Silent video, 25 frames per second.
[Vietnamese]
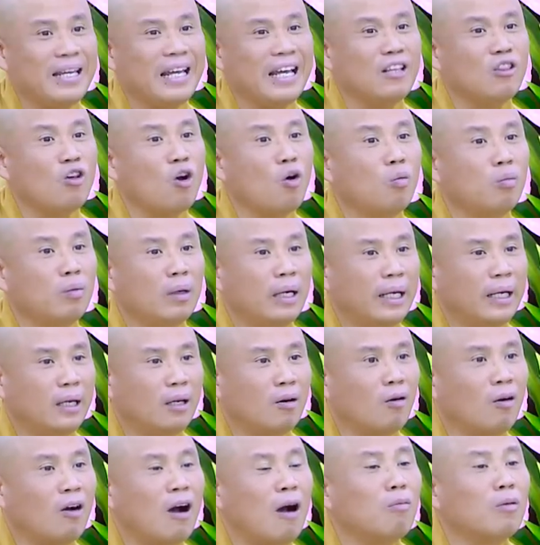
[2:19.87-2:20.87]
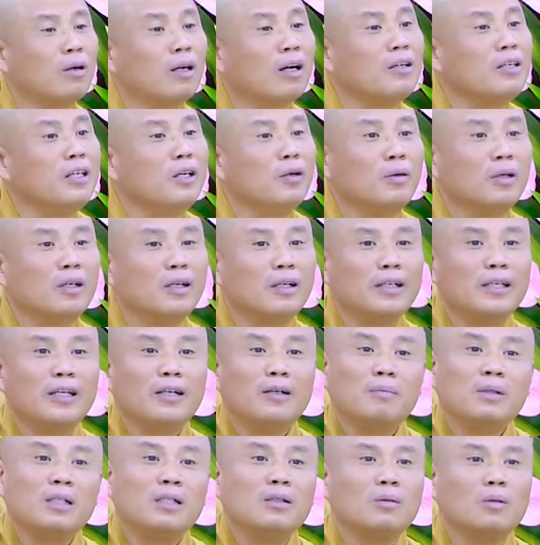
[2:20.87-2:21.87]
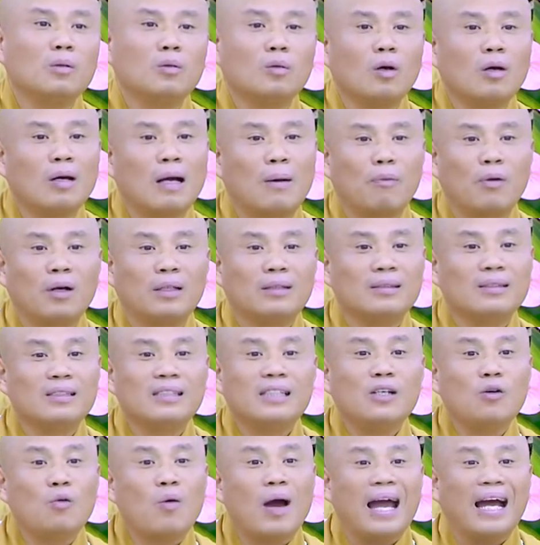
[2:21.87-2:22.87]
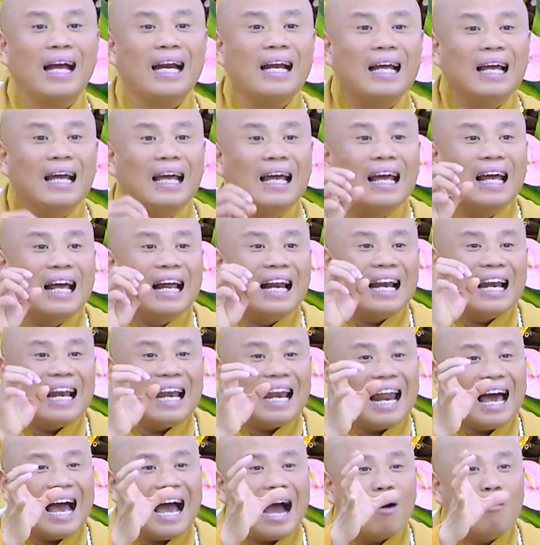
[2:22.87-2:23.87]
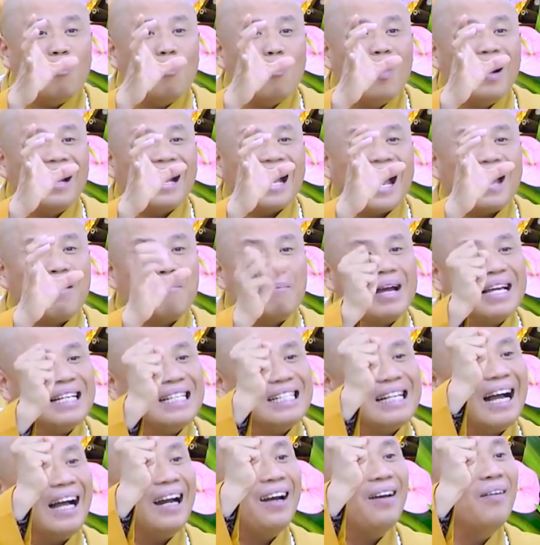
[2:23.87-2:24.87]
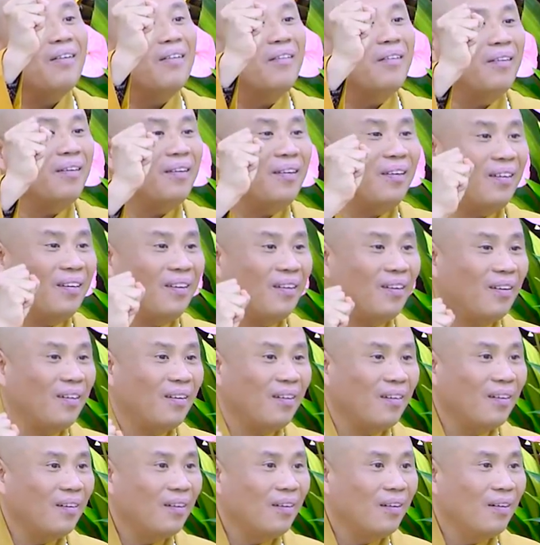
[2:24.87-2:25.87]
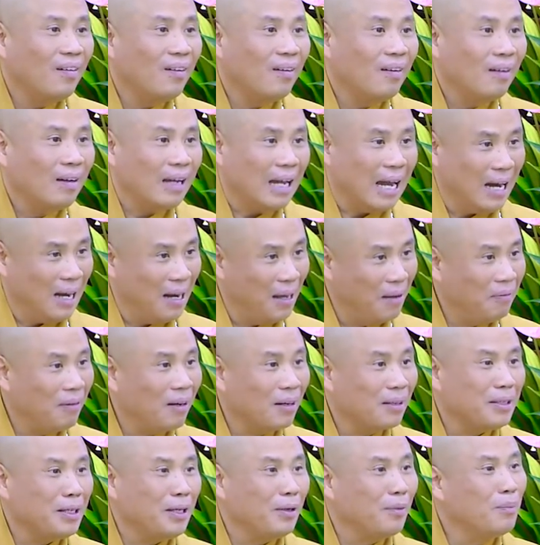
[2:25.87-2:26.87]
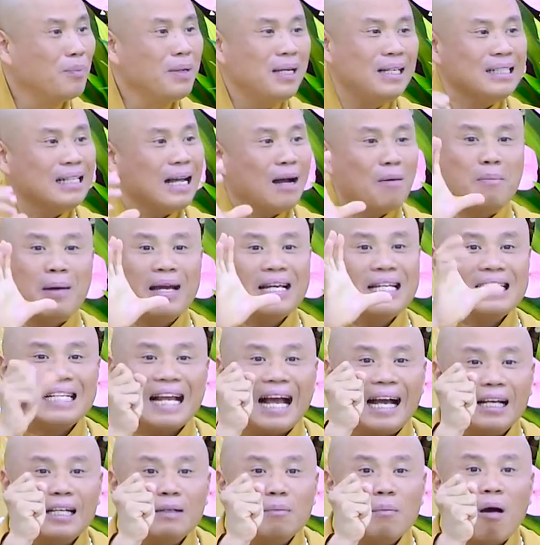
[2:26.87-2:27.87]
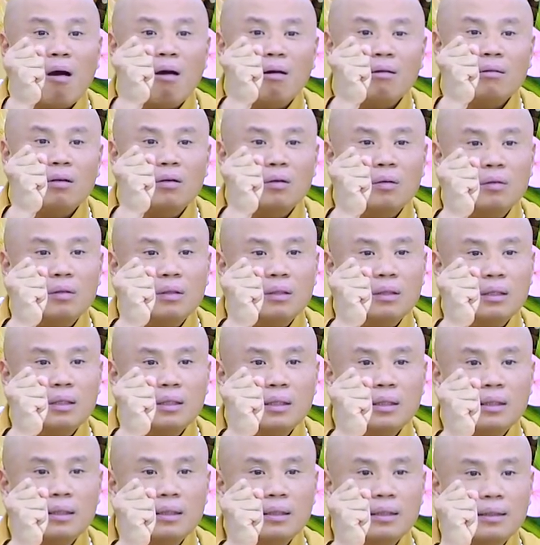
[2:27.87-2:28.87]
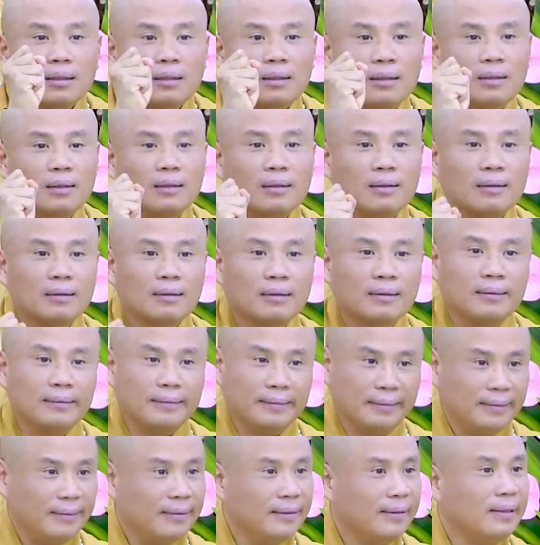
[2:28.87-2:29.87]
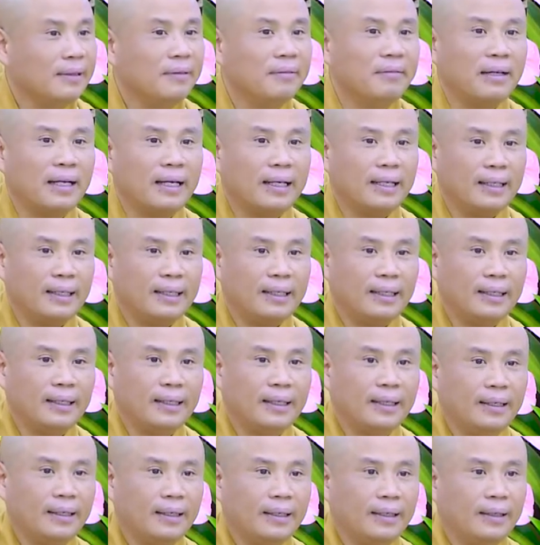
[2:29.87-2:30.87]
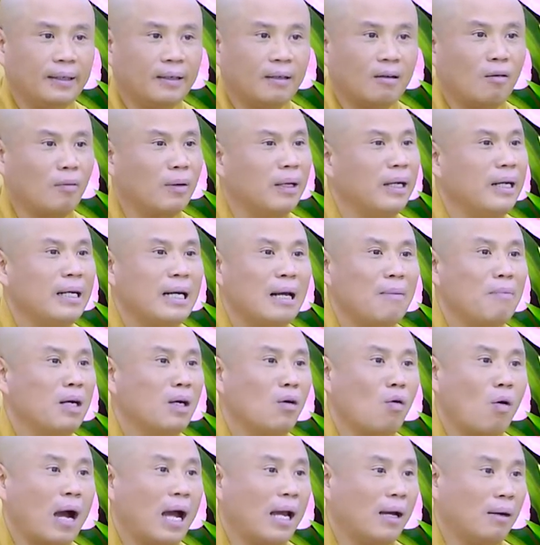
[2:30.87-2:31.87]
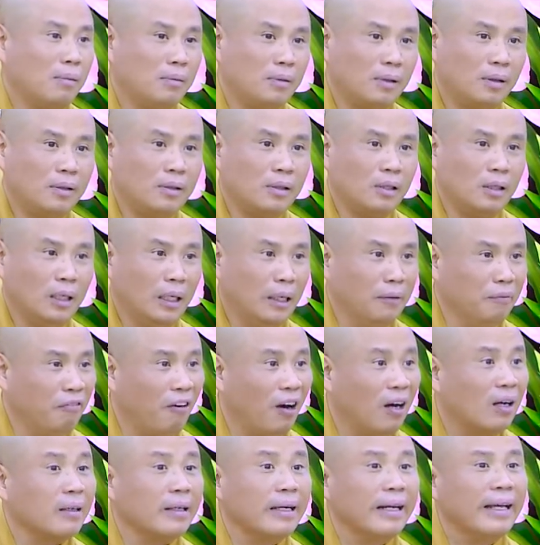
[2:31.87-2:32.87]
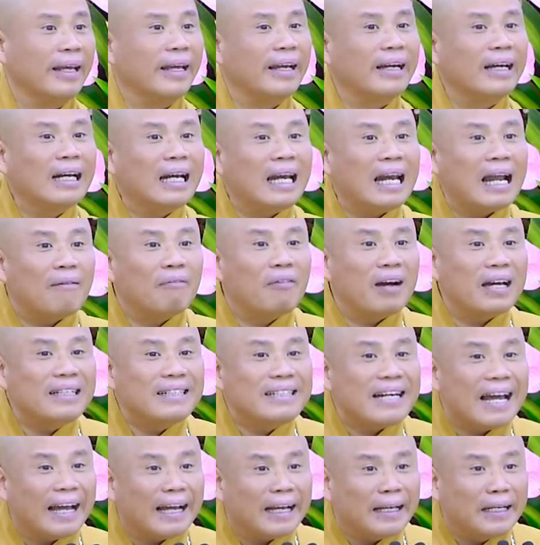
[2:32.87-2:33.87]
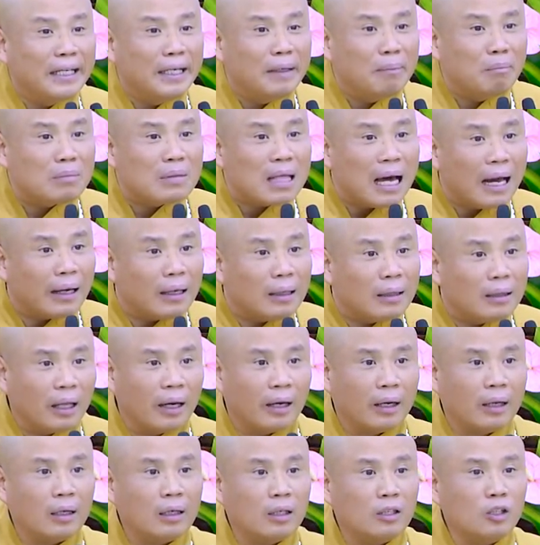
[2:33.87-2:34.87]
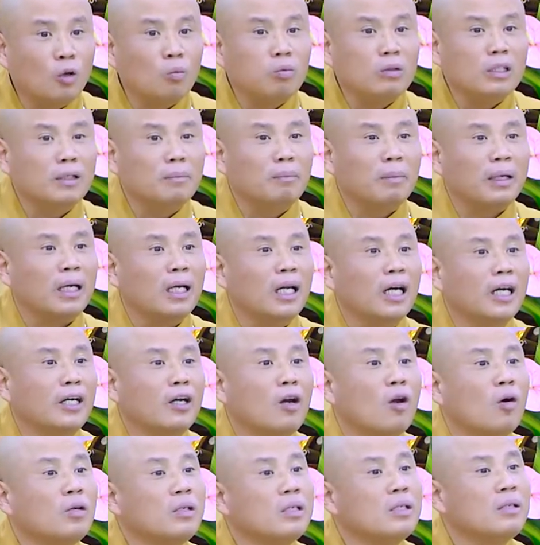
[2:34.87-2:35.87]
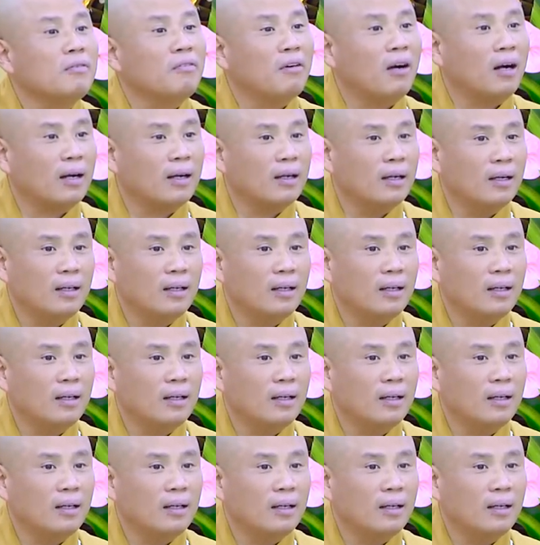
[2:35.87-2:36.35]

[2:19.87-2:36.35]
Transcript: dây thun đi, còn không có nhiều người như hôm trước tôi gặp Hòa Thượng Trí Quảng là ống quần Ngài may sẵn luôn. Ngài lễ Phật nhiều không biết sao may sẵn bó luôn. Những người như vậy. Còn mà đi ra bên ngoài không nói, là lên Phật điện là phải trang nghiêm thanh tịnh, giống như mình lên đối trước Phật.